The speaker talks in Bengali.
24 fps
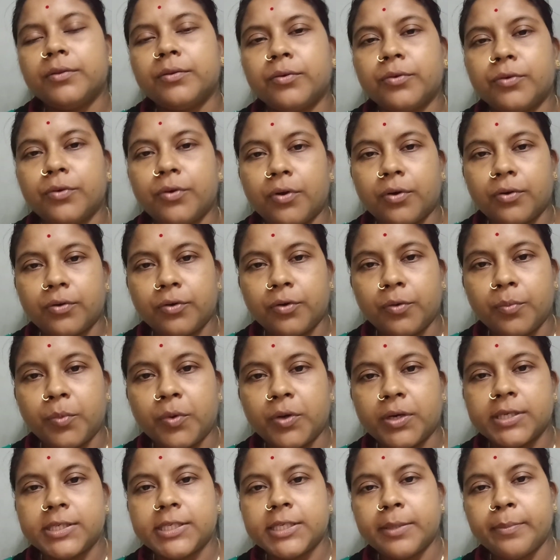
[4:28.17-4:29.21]
তো ডক্টর
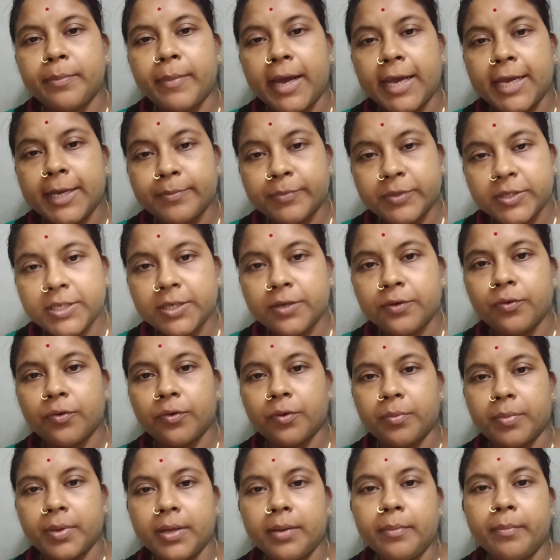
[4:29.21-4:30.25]
বলেছে বায়োপসি
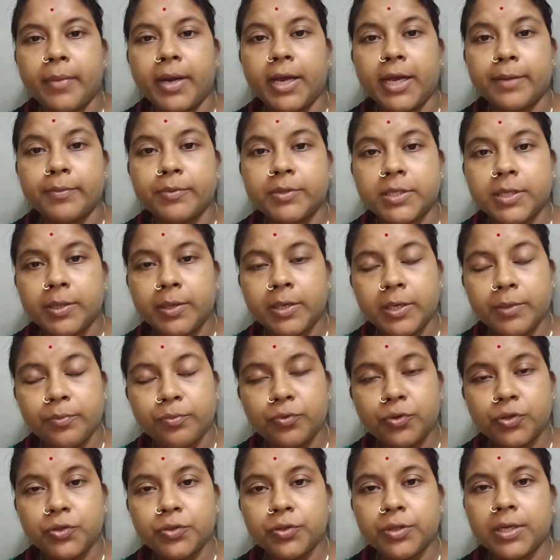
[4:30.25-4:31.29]
করবে বায়োপসির
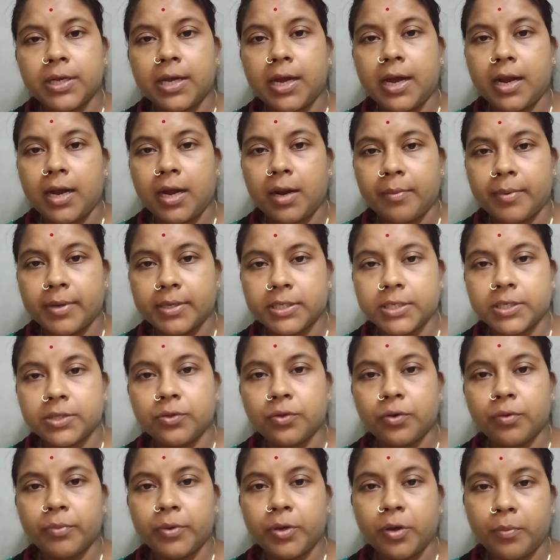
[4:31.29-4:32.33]
রিপোর্ট যদি খারাপ আসে
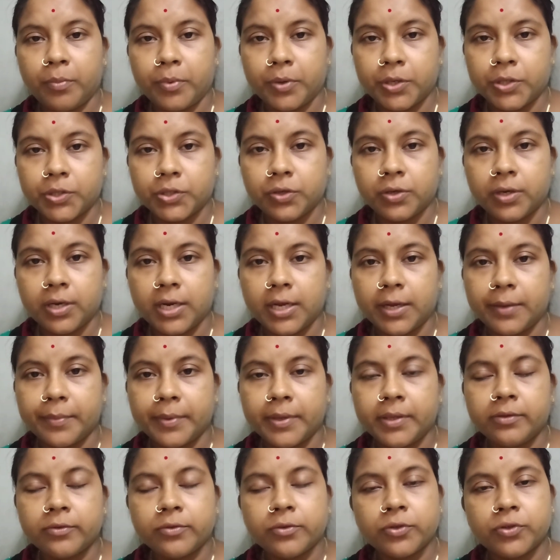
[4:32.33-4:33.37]
তবে অপারেশন
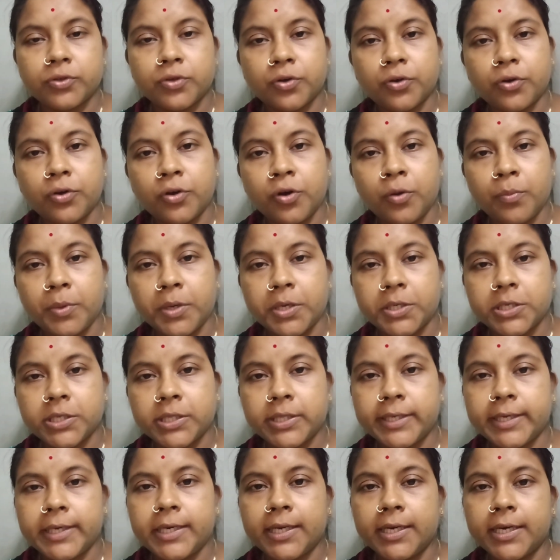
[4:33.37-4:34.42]
লাগবে তো যখন অপারেশন
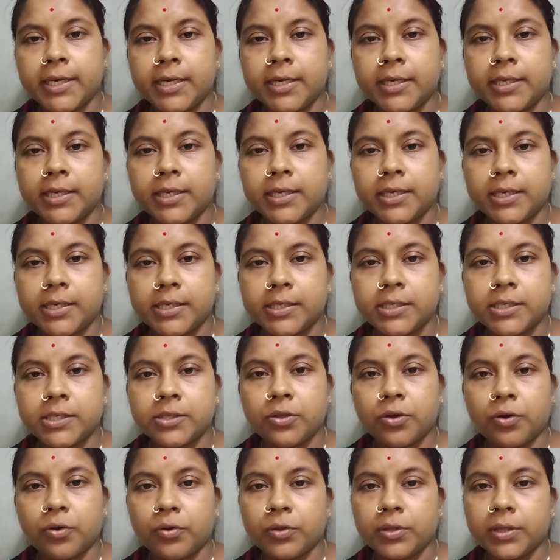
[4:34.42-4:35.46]
থিয়েটারে নিয়ে গিয়েছে
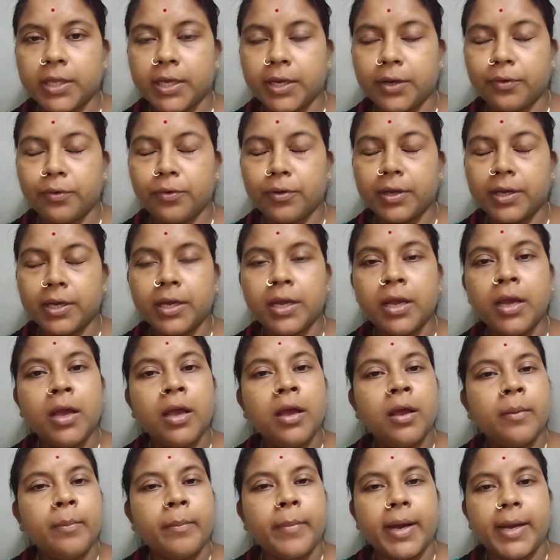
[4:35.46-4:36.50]
তখন দেখলো কি
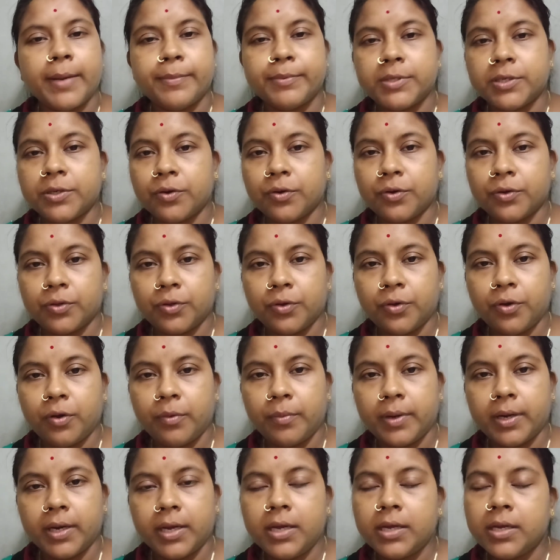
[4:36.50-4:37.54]
বায়োপসি করতে
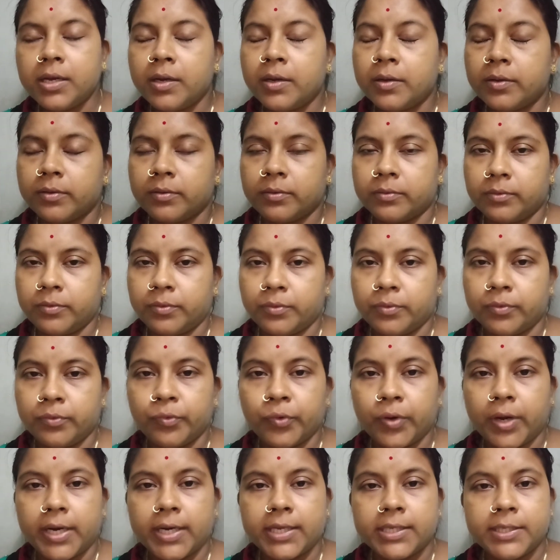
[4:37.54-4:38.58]
হবে না তো
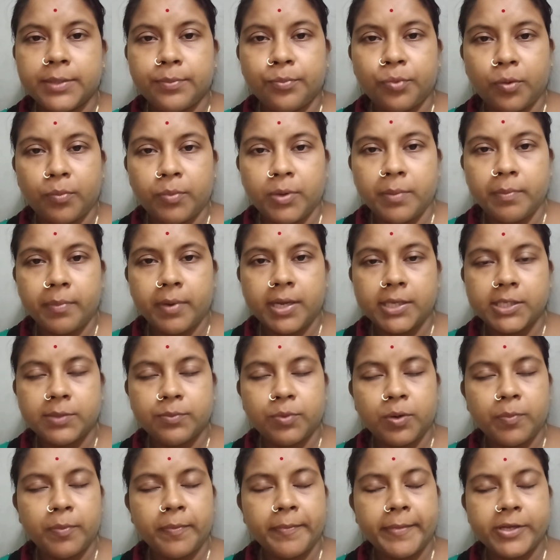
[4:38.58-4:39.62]
ওখানে যে প্রবলেমটা আছে
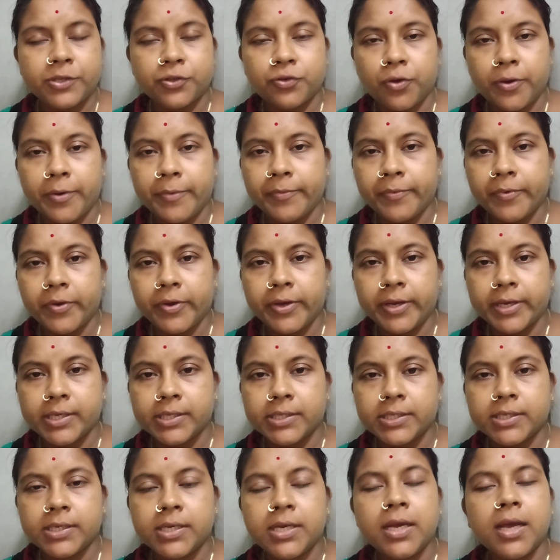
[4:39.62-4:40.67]
প্রবলেমটা সলভ হয়ে
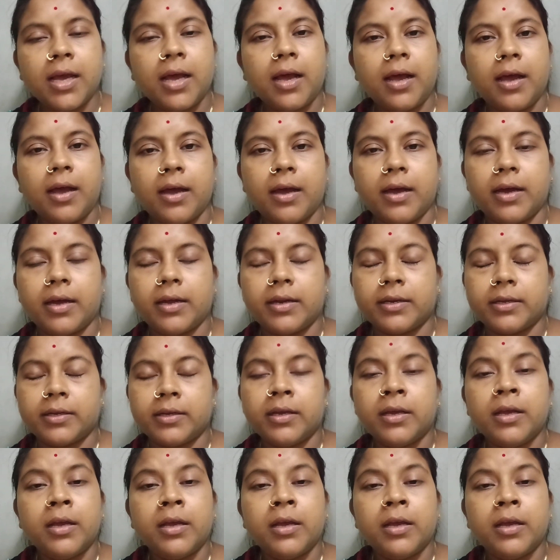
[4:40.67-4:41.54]
গেছে আর